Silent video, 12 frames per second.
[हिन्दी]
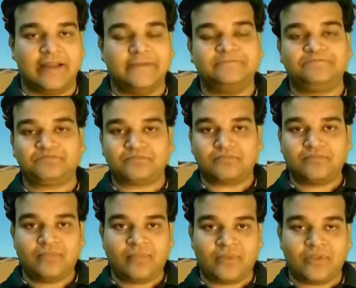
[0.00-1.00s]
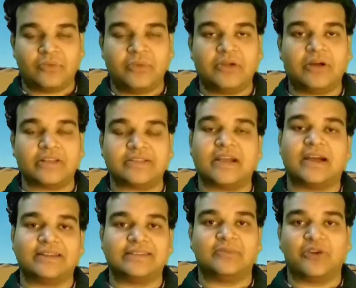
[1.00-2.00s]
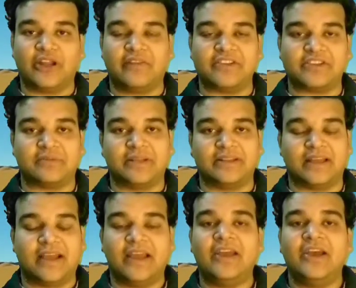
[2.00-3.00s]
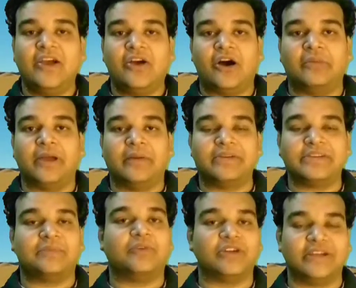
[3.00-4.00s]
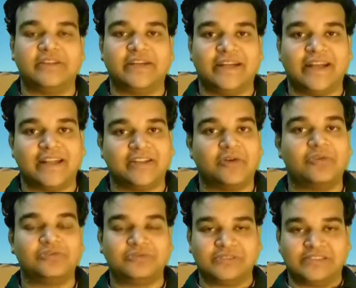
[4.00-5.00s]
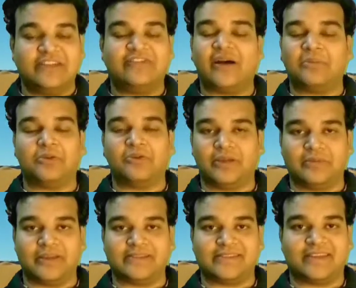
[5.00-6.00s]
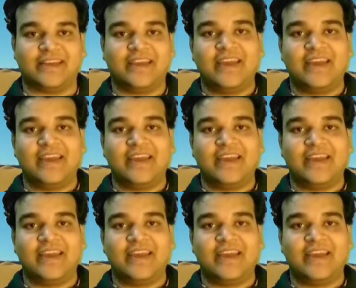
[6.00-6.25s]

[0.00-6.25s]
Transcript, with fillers: है तो मेरे को अच्छा खासा मोटिवेशन मिलता है और मैं हमेशा मोटिवेटेड रहता हूँ सिर्फ आप लोगों की वजह से